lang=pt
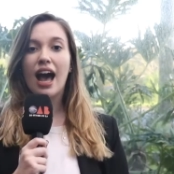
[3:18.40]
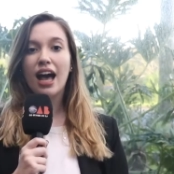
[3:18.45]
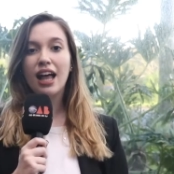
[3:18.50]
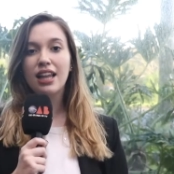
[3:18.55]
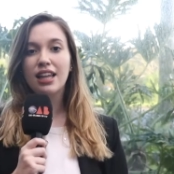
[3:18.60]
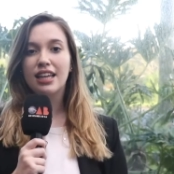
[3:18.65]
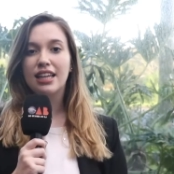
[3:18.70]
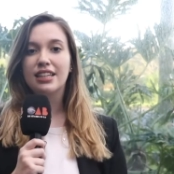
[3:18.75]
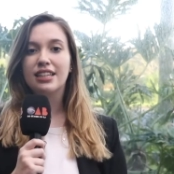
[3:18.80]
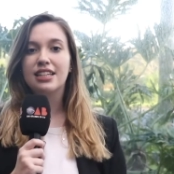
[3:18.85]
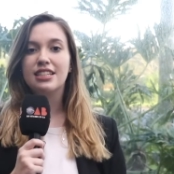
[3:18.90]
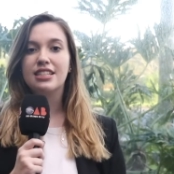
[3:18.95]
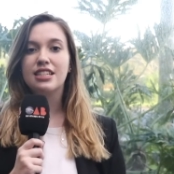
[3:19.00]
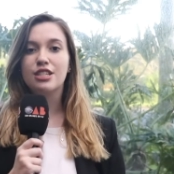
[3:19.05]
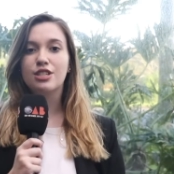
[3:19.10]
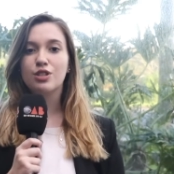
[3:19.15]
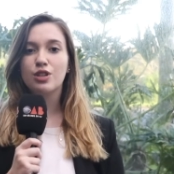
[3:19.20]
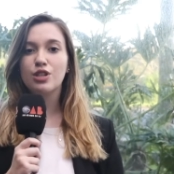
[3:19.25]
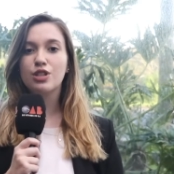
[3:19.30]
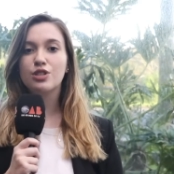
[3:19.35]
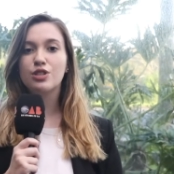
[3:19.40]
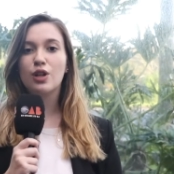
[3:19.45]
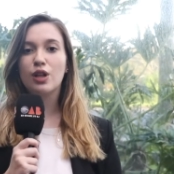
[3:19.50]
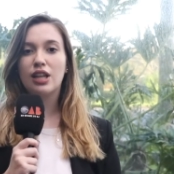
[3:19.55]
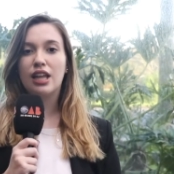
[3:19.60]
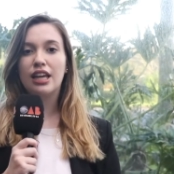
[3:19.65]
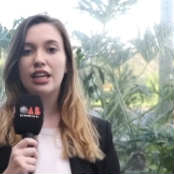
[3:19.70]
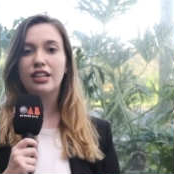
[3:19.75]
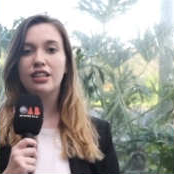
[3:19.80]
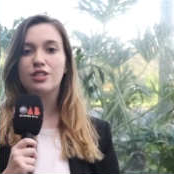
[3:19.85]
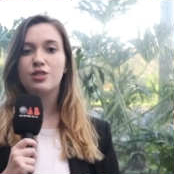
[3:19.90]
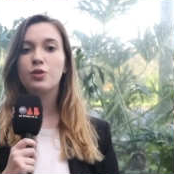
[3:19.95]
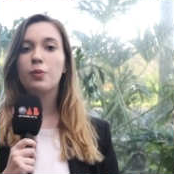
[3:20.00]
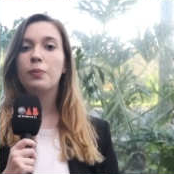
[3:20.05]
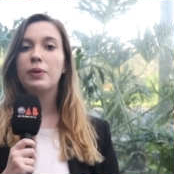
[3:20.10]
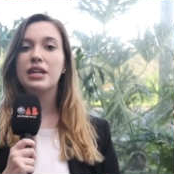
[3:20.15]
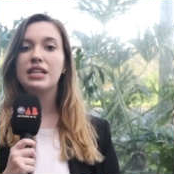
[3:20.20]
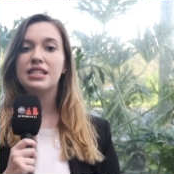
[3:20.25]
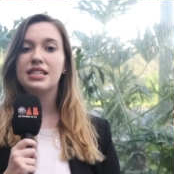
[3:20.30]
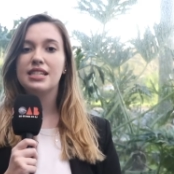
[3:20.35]
Além das sessões solenes, o
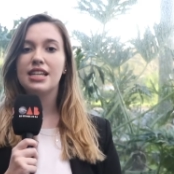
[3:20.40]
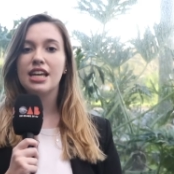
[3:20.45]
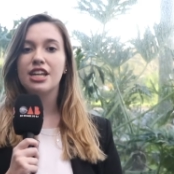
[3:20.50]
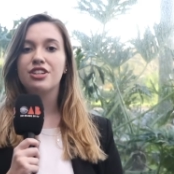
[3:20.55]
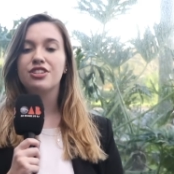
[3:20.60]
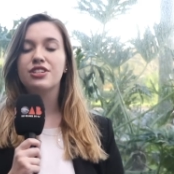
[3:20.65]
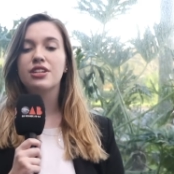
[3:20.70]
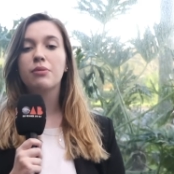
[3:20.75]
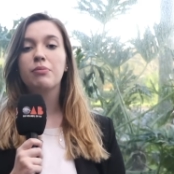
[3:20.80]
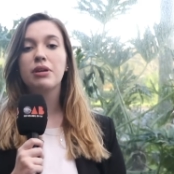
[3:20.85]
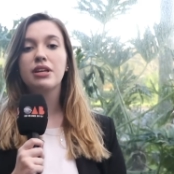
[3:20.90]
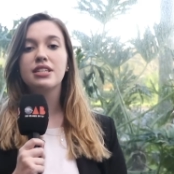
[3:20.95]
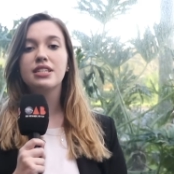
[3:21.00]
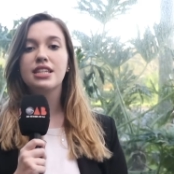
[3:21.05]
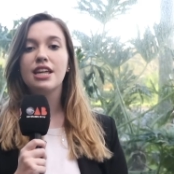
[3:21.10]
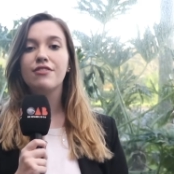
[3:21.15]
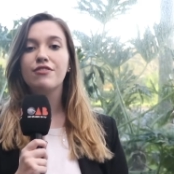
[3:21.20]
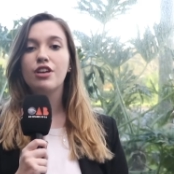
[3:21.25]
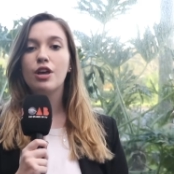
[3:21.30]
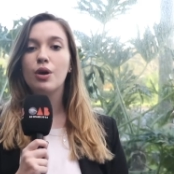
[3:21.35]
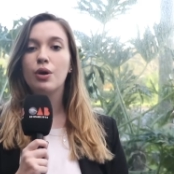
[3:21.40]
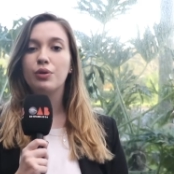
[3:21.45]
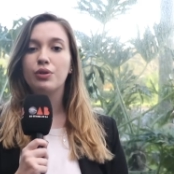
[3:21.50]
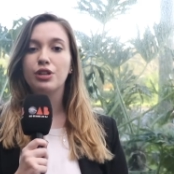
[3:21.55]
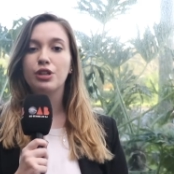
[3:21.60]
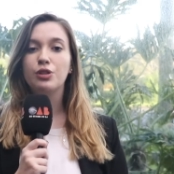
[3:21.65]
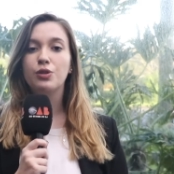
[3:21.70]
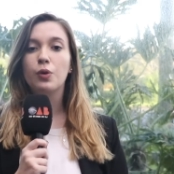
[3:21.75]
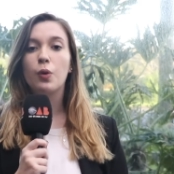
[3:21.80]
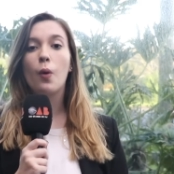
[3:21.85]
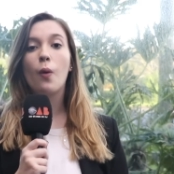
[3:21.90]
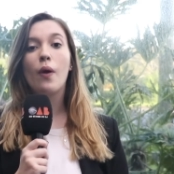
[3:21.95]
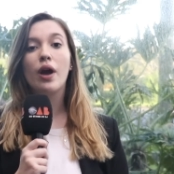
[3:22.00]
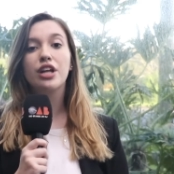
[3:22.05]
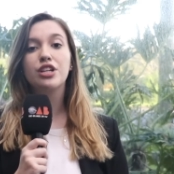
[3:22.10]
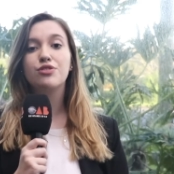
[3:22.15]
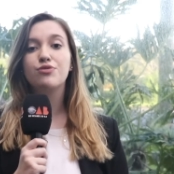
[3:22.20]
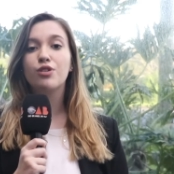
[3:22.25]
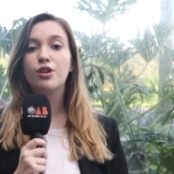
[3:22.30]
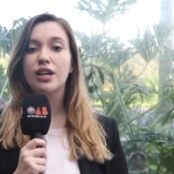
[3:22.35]
presidente também esteve reunido com a
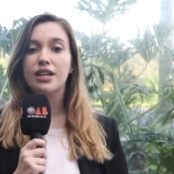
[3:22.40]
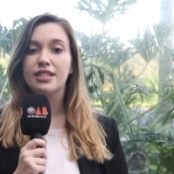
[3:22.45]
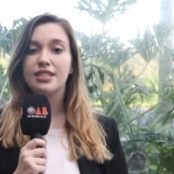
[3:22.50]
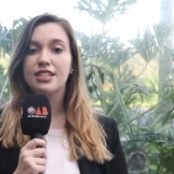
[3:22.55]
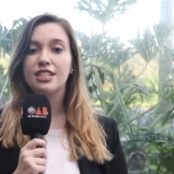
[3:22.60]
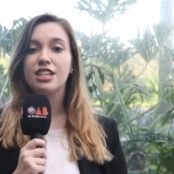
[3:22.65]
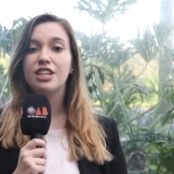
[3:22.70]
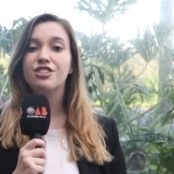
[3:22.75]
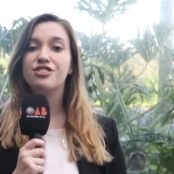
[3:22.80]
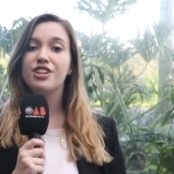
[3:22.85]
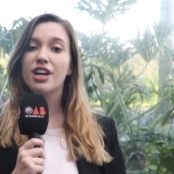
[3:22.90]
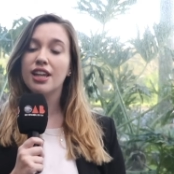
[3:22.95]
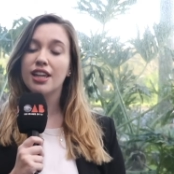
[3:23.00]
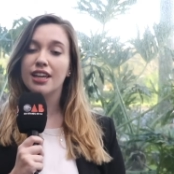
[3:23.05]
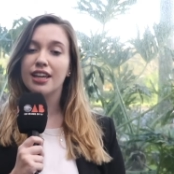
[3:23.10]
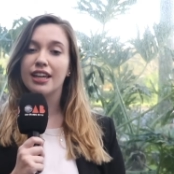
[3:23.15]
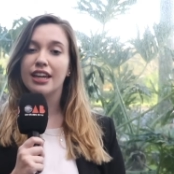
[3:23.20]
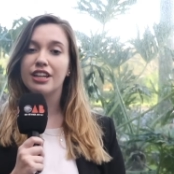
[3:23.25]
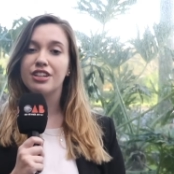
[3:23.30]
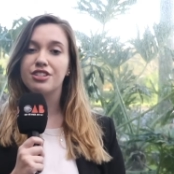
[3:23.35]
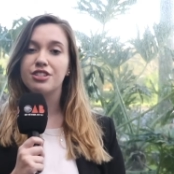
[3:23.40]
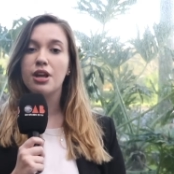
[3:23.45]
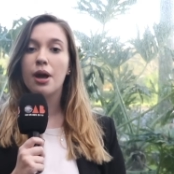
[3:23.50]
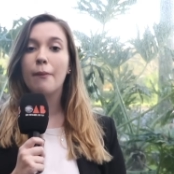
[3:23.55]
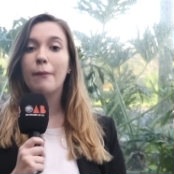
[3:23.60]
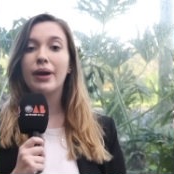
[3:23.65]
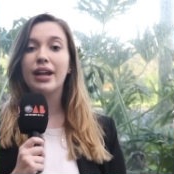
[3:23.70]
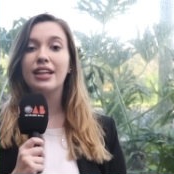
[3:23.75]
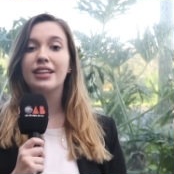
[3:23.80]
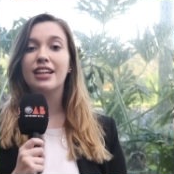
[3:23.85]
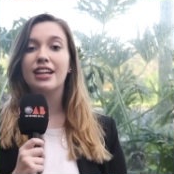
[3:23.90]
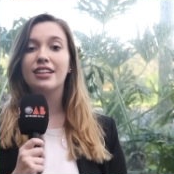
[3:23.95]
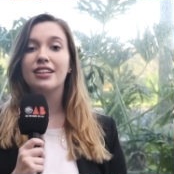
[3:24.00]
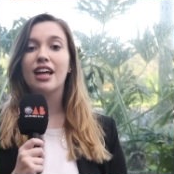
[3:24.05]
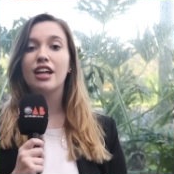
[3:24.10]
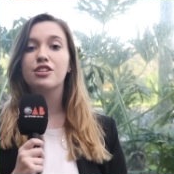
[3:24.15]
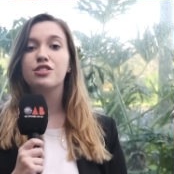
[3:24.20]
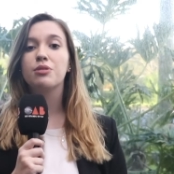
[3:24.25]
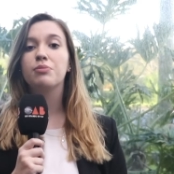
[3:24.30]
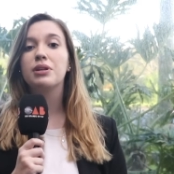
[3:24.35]
advocacia de Alegrete para
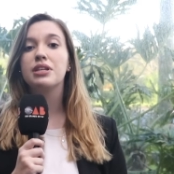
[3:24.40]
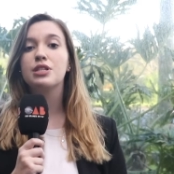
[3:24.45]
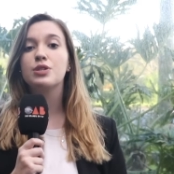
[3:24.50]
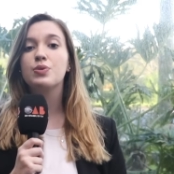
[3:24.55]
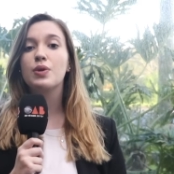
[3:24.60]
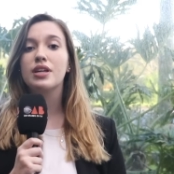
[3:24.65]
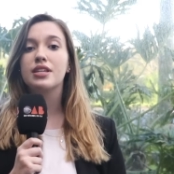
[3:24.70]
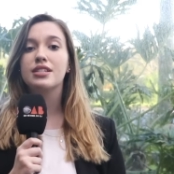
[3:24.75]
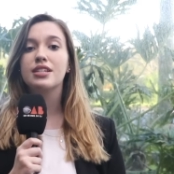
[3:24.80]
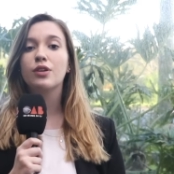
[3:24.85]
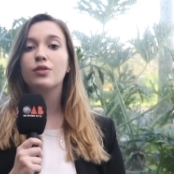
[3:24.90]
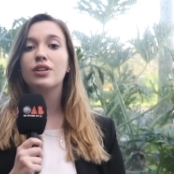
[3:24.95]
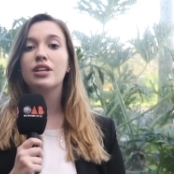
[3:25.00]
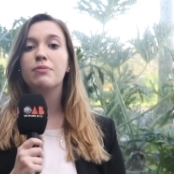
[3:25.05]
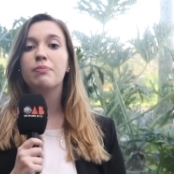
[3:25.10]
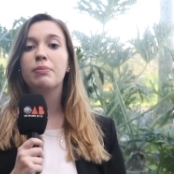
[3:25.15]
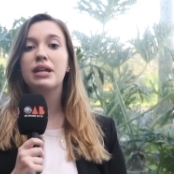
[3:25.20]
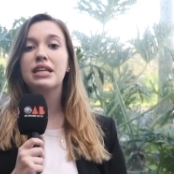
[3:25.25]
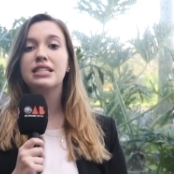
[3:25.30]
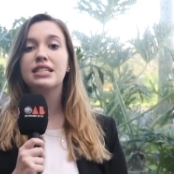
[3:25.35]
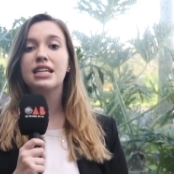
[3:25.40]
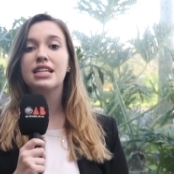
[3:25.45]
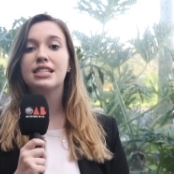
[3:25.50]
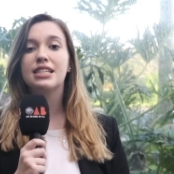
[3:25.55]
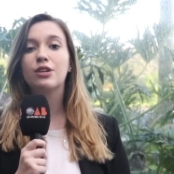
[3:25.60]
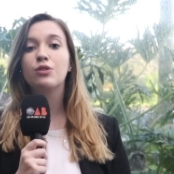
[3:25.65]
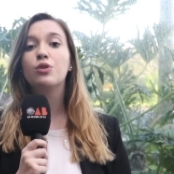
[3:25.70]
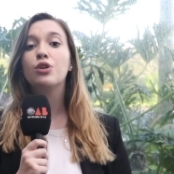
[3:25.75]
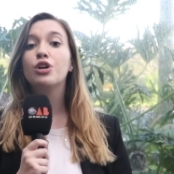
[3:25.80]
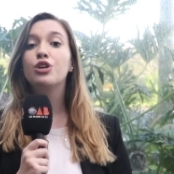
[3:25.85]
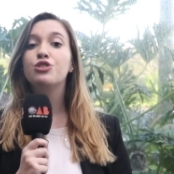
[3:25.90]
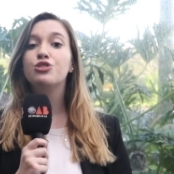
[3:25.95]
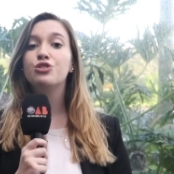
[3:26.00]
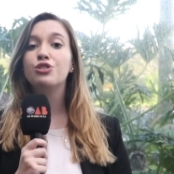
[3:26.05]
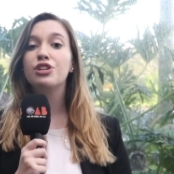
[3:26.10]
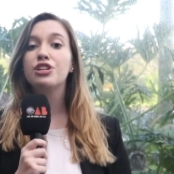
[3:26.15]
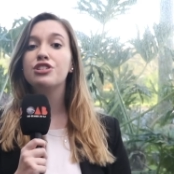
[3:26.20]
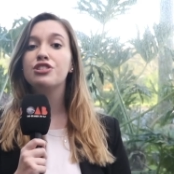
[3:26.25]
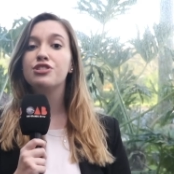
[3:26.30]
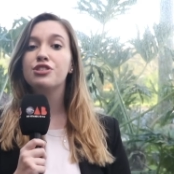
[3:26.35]
tratar sobre a situação da prestação
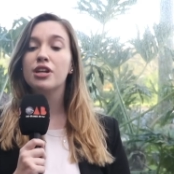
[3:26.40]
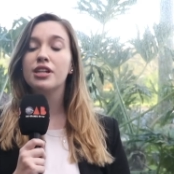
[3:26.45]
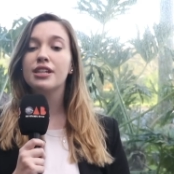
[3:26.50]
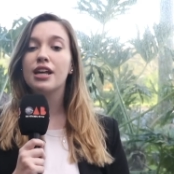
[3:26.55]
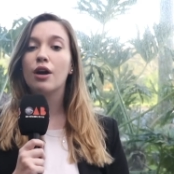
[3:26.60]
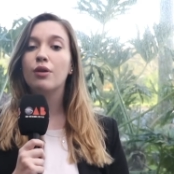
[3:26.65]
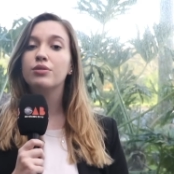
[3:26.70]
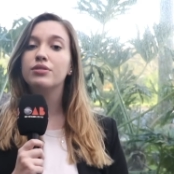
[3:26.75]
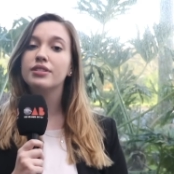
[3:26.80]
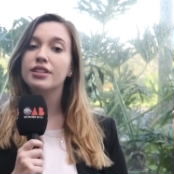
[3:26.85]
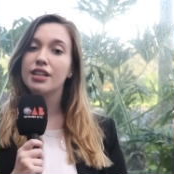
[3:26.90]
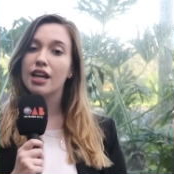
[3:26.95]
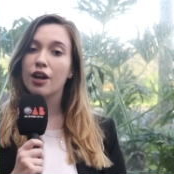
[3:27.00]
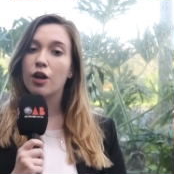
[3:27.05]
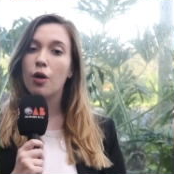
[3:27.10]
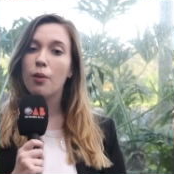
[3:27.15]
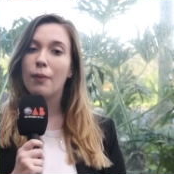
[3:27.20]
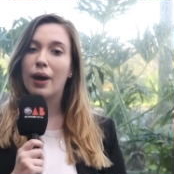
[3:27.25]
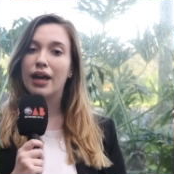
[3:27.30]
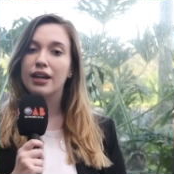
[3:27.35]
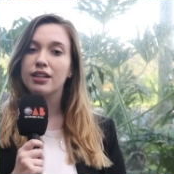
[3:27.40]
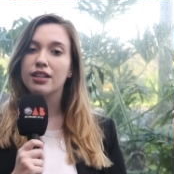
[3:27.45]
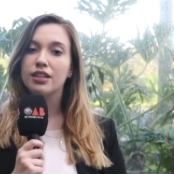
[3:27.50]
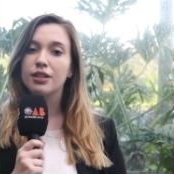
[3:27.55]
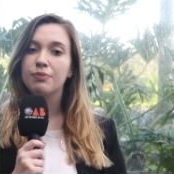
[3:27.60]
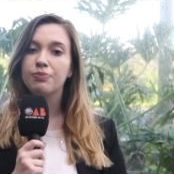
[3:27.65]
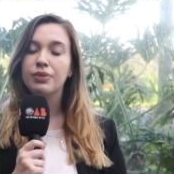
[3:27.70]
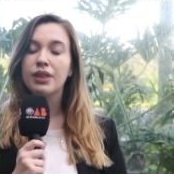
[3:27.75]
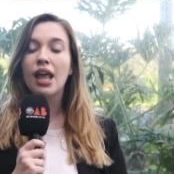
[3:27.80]
jurisdicional na comarca.